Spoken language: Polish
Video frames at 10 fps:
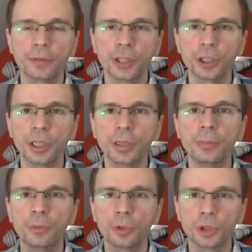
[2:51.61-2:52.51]
ważne,
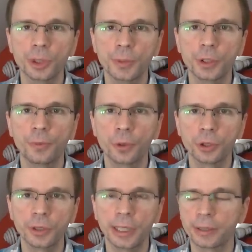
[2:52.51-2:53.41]
musi być
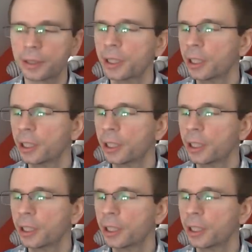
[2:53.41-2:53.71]
funkcjonalny,